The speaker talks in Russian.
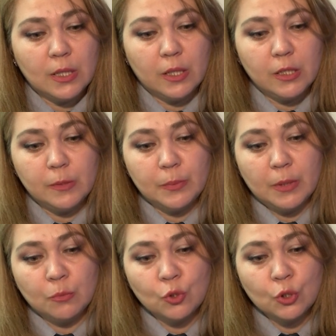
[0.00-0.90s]
хранить,
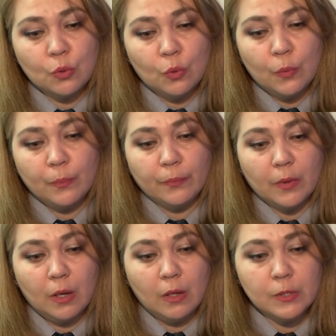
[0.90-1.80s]
потому что
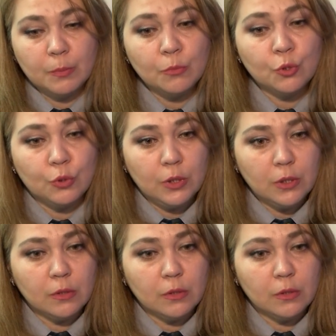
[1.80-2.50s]
а, с помощью них,